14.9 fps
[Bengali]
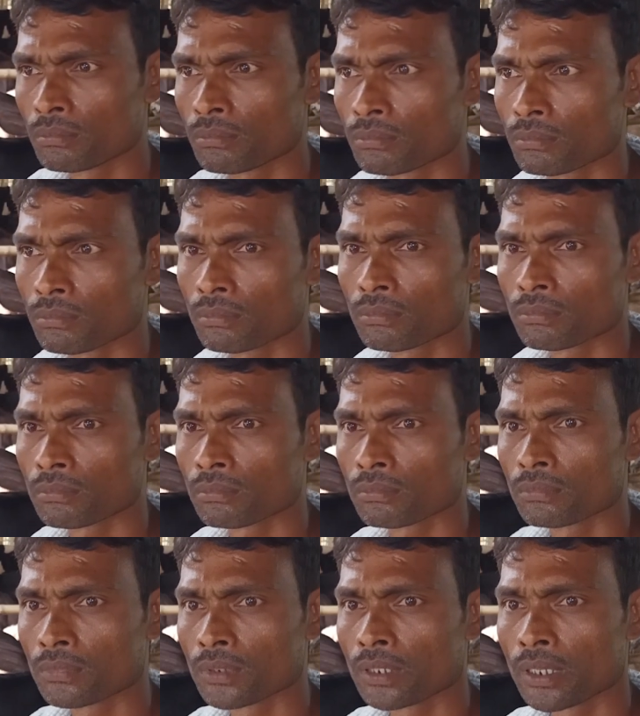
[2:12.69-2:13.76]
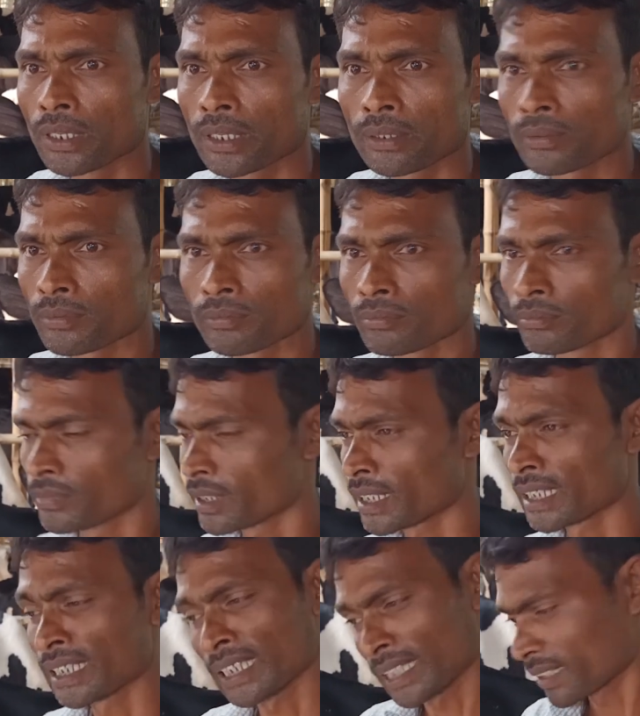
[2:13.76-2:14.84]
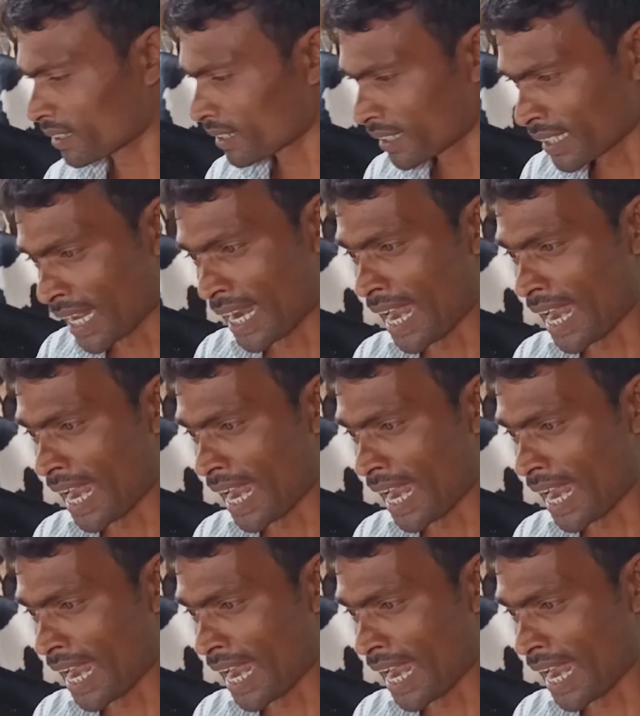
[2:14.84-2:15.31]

কেন মিথ্যা কথা বলে কারণ তাদের লাভটা তার উপায়টা কি